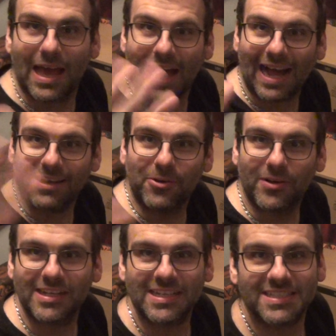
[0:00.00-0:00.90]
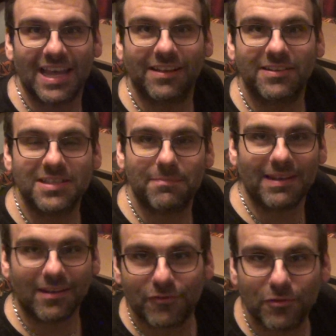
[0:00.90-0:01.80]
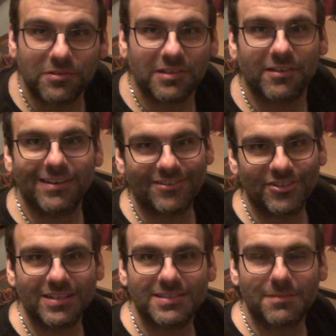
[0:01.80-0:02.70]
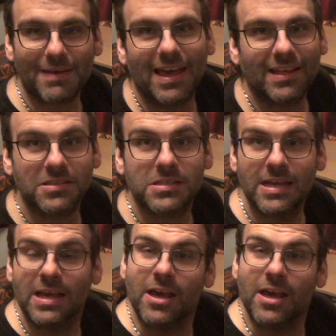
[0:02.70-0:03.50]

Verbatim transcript: Hallo, grüß euch, das ist der Bennett von Ruttertal, ihr das dabei habt.